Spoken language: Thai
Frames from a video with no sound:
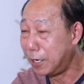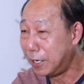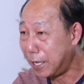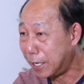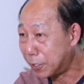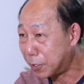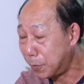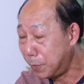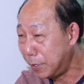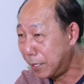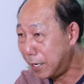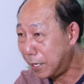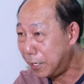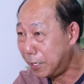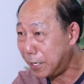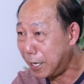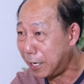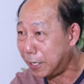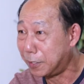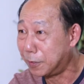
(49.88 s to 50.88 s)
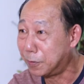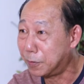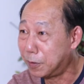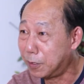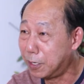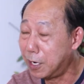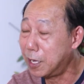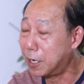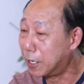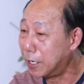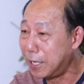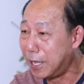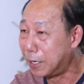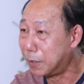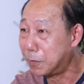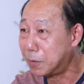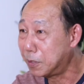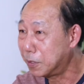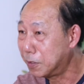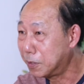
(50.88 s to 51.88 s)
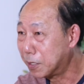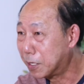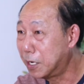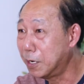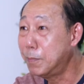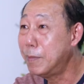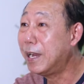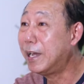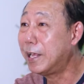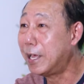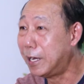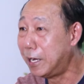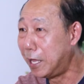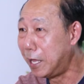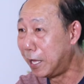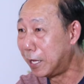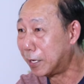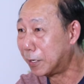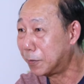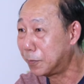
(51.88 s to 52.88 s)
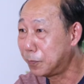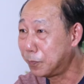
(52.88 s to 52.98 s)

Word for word: เรียนก็ไม่ได้เรียนเลิกเรียนคือไม่เรียนเอง